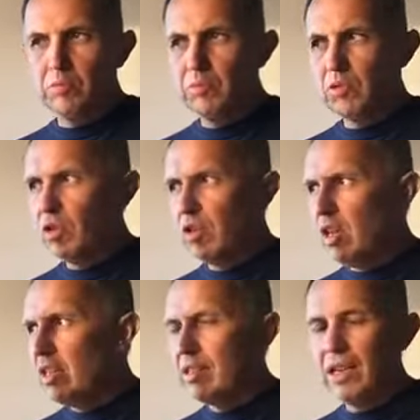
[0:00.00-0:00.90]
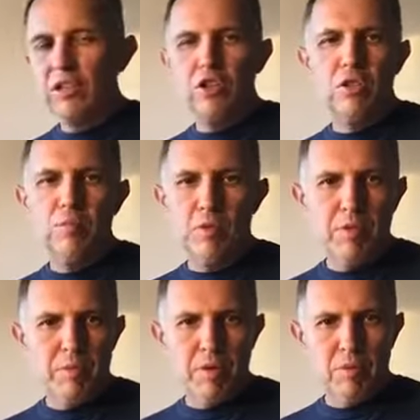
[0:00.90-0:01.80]
to nie jest tak, że nie było
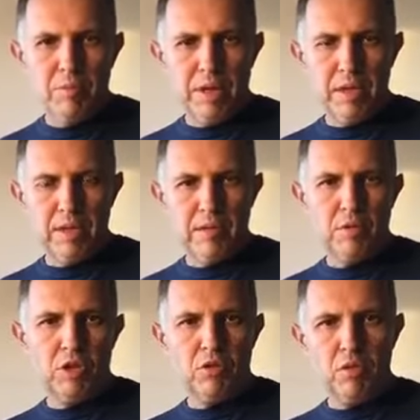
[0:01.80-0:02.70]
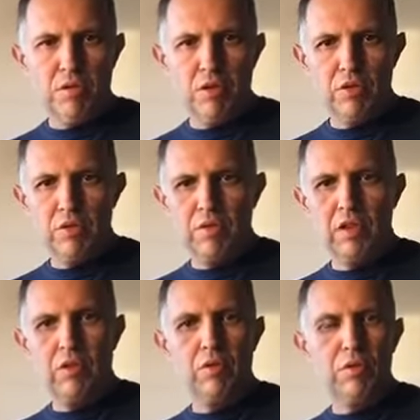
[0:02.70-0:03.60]
problemu pieniędzy przed II wojną
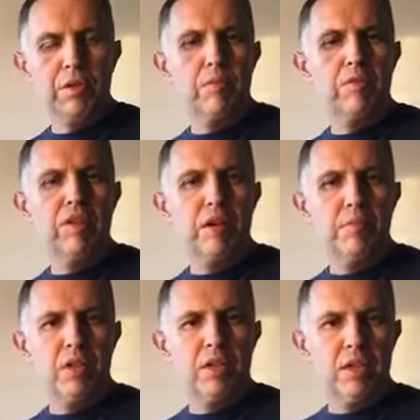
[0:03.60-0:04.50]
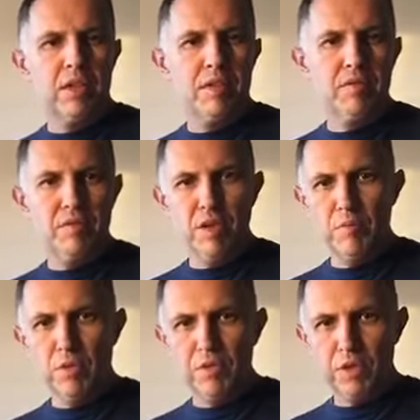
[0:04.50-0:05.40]
światową. Zajmowałem się Ernestem
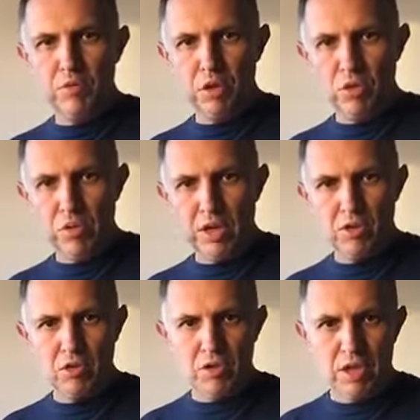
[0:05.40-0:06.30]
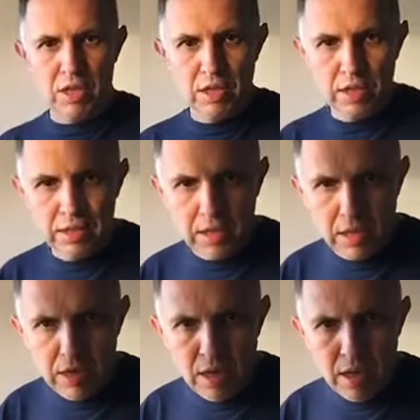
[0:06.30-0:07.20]
Wilimowskim, szykuję książkę
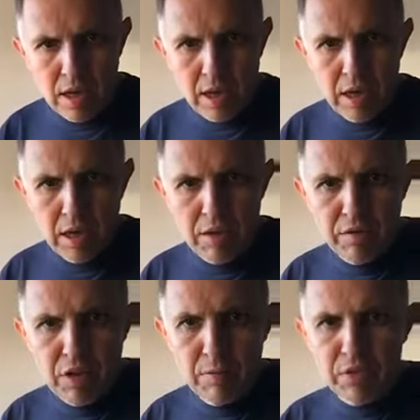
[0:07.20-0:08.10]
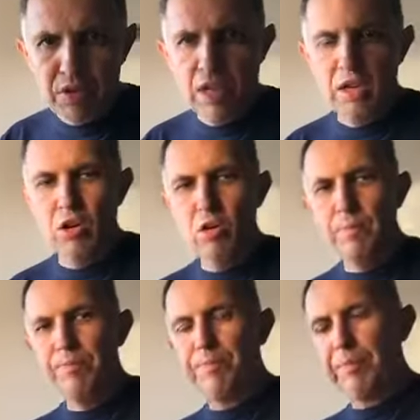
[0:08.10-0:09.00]
Ernesta e, Wilimowskiego,
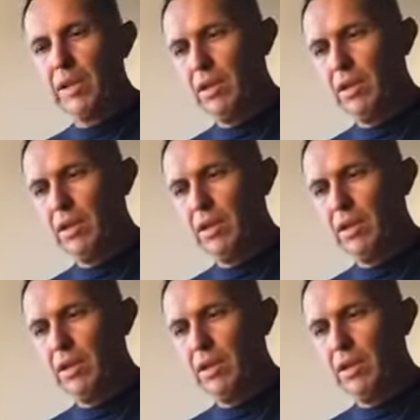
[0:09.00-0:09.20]
e,